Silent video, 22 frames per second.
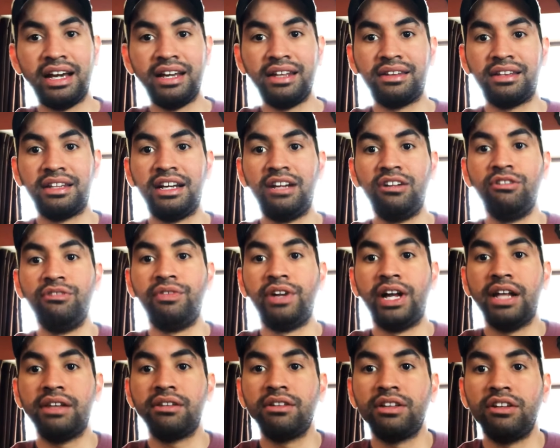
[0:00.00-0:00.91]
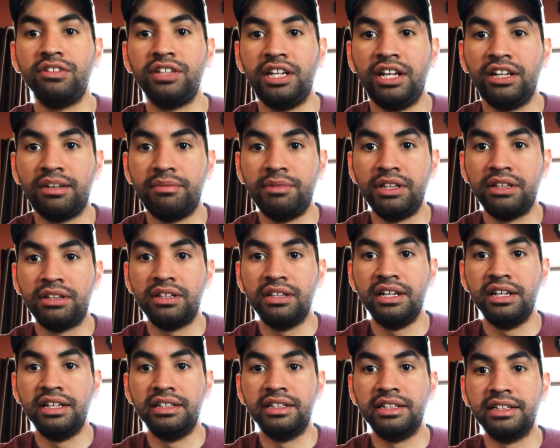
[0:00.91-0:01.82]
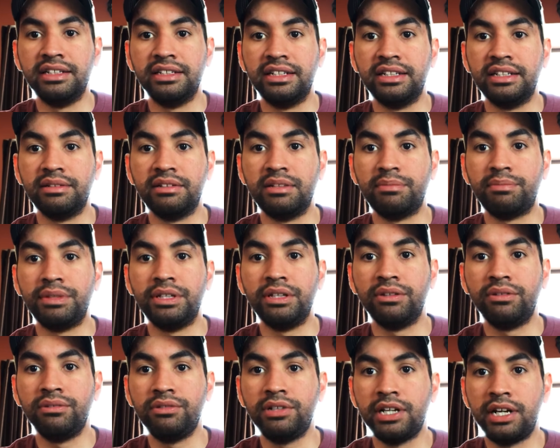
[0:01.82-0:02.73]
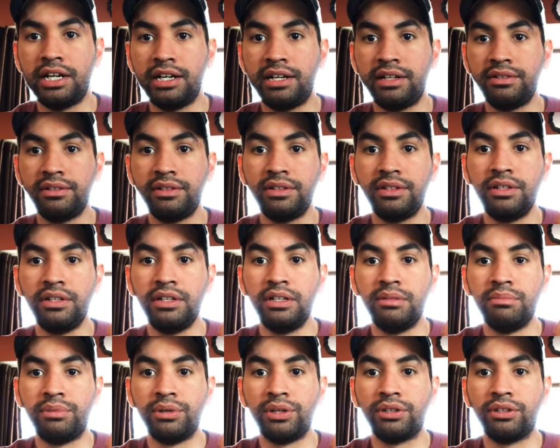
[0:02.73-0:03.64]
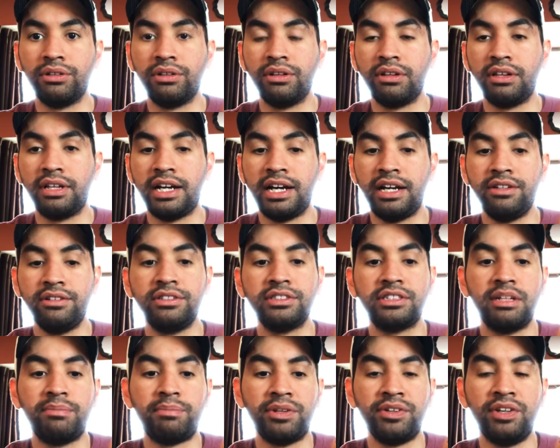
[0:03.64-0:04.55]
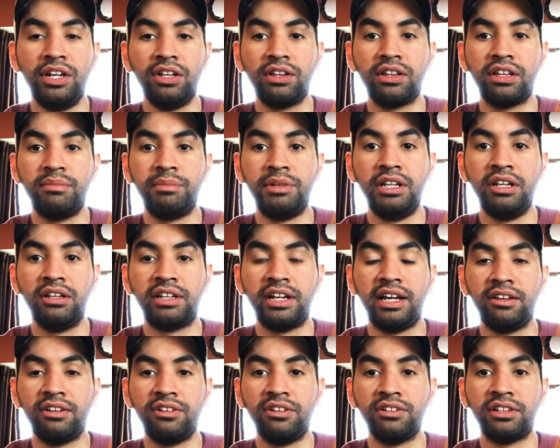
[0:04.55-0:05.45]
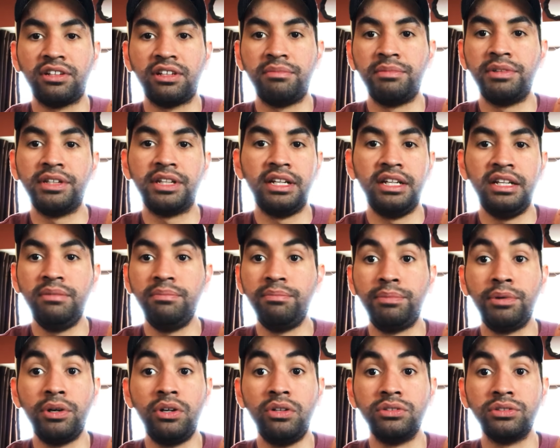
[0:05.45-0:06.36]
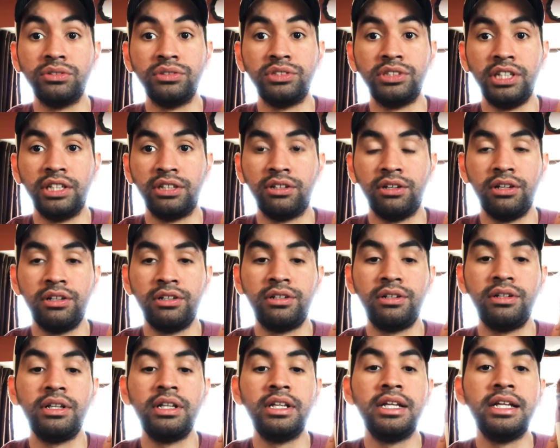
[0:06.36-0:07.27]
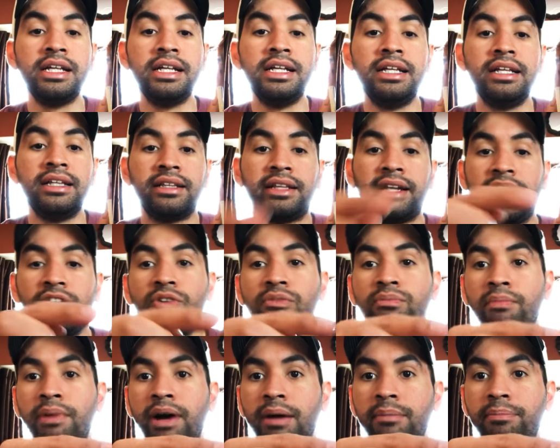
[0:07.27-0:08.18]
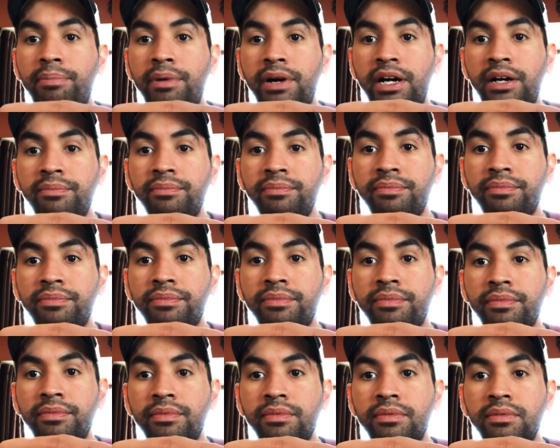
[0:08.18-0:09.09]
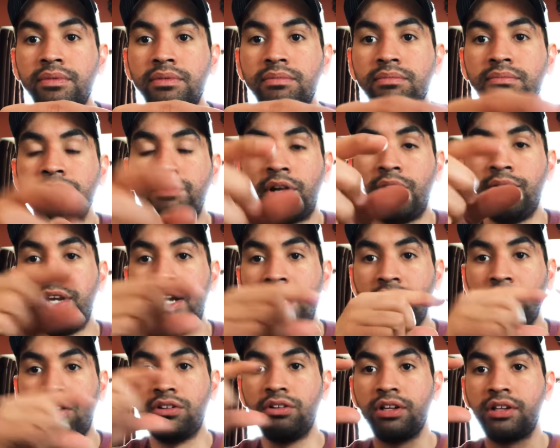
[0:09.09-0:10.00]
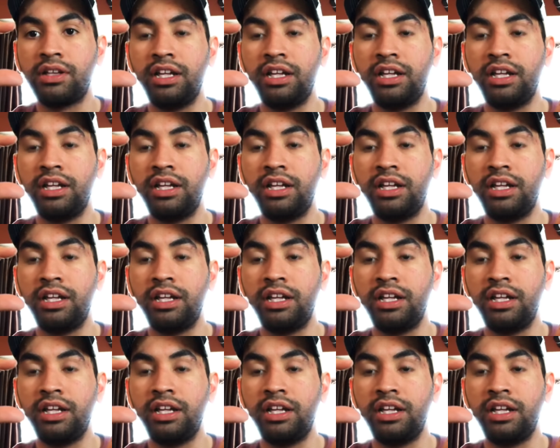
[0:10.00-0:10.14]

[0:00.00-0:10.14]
Ahí están los brazos, se los llené también de, de, pintura por todos lados. El pañuelito también lo traía todo totalmente limpio, lo ensucié todo. Trae un mapa, pero viene así todo